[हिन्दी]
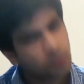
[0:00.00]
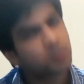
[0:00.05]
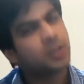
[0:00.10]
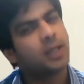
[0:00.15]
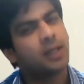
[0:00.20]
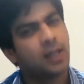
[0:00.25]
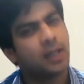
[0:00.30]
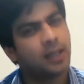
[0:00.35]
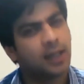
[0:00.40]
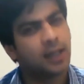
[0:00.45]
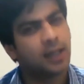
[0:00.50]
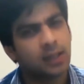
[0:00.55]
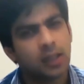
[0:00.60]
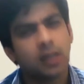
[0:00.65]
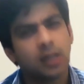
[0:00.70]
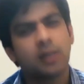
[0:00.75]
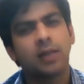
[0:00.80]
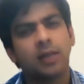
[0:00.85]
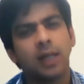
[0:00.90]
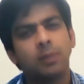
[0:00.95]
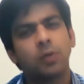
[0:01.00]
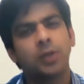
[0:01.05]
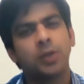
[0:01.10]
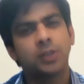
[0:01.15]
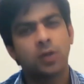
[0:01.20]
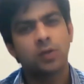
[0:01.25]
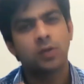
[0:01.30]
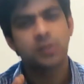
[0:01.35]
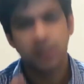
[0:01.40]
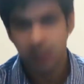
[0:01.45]
उतनी नहीं आई थर्ड टाइम
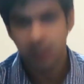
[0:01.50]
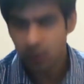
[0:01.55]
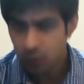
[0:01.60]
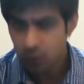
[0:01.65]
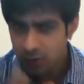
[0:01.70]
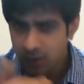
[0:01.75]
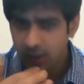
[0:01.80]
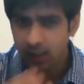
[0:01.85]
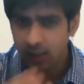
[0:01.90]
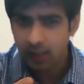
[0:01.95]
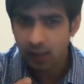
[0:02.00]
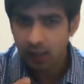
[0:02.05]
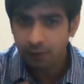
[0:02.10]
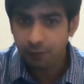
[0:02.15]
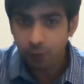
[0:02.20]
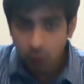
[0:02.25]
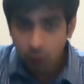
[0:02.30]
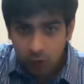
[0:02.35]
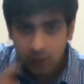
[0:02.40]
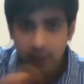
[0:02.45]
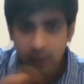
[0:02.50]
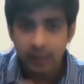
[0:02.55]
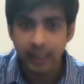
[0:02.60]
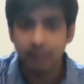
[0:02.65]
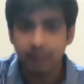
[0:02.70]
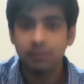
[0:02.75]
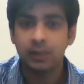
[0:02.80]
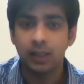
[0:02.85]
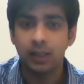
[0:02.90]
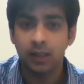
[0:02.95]
थोड़ा सा और सीखा उतनी नहीं आई फोर्थ
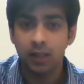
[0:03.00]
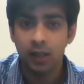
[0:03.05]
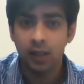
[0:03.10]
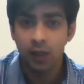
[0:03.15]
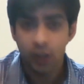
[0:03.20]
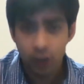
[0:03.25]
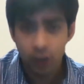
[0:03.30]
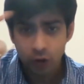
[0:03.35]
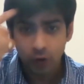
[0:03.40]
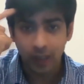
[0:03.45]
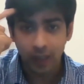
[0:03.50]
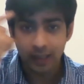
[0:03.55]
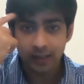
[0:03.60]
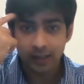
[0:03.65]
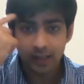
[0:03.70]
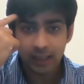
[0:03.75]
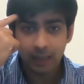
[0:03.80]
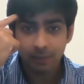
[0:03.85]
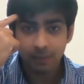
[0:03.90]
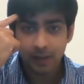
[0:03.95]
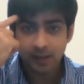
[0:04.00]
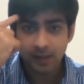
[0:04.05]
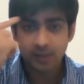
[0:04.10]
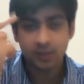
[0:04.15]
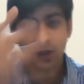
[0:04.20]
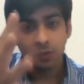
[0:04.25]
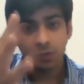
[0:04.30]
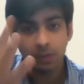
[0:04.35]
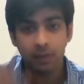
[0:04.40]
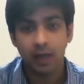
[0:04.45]
टाइम तक जो अंदर की
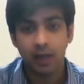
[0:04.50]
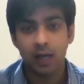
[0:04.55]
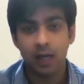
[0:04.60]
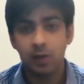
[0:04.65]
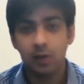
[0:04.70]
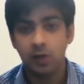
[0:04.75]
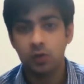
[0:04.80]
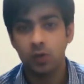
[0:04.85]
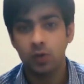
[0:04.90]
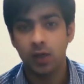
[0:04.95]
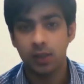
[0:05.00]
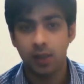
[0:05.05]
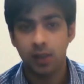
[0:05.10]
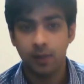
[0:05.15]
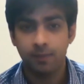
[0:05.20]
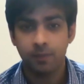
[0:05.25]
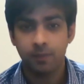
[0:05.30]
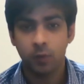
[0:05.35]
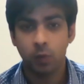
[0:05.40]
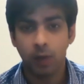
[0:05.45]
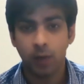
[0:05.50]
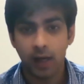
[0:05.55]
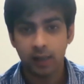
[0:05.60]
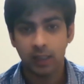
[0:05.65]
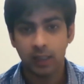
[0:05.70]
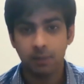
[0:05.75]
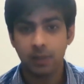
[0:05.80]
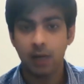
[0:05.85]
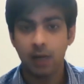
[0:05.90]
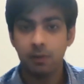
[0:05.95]
प्रेजेंस है उस पर मैं काम कर चुका था तो
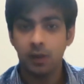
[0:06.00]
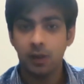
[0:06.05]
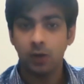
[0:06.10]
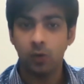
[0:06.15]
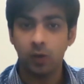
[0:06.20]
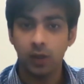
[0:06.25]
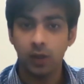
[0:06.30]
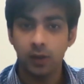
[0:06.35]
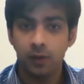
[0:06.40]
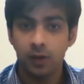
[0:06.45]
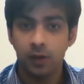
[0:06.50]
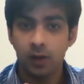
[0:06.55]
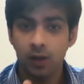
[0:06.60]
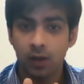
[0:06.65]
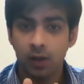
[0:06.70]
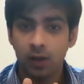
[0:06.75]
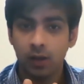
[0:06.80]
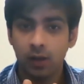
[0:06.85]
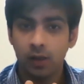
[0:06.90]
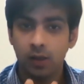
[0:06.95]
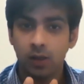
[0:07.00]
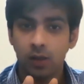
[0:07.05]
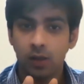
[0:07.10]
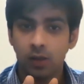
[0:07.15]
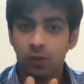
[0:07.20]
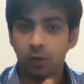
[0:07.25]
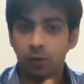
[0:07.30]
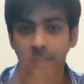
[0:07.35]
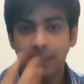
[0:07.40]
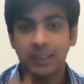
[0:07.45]
बाहर की अपने आप ठीक हो गई
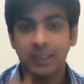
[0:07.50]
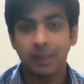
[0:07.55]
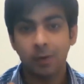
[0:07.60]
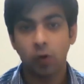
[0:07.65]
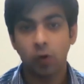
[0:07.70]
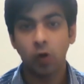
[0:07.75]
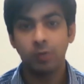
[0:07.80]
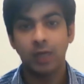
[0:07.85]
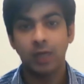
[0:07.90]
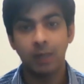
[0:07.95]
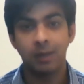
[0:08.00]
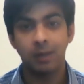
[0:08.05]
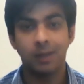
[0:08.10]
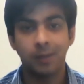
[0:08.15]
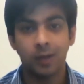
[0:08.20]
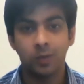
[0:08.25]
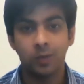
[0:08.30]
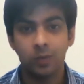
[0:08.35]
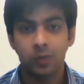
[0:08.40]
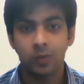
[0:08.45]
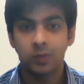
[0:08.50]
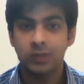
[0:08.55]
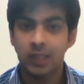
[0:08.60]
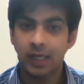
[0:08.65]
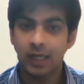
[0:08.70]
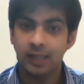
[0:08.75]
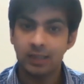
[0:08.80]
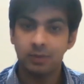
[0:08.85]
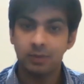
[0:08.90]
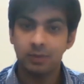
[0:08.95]
तो फिर चाहे मैं कोई भी कपड़े पहनूं
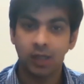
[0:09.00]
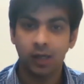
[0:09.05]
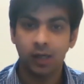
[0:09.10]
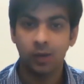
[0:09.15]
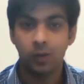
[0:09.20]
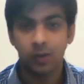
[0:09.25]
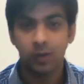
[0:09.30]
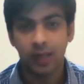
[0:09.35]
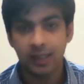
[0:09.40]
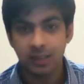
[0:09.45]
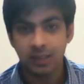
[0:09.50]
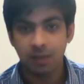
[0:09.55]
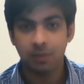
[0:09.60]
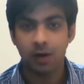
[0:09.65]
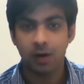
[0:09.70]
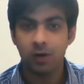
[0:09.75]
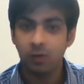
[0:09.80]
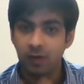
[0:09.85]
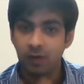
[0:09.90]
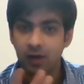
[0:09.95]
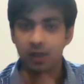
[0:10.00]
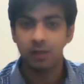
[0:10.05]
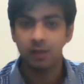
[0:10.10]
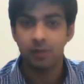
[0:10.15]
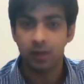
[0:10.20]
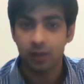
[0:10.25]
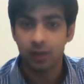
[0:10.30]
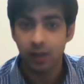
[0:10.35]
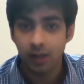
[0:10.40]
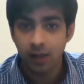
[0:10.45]
चाहे कैसी भी शक्ल हो कैसे भी बाल हो फर्क
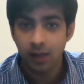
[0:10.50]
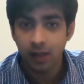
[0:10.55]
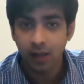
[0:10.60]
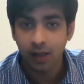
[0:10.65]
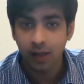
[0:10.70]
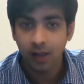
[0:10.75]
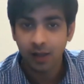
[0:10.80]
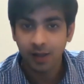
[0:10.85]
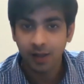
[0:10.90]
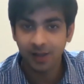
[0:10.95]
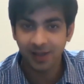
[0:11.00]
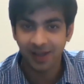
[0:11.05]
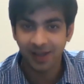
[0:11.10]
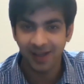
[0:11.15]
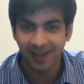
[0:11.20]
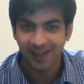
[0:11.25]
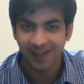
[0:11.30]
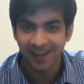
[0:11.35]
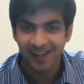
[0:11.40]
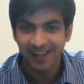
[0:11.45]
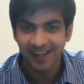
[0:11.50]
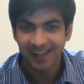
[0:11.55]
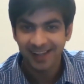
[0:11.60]
नहीं पड़ता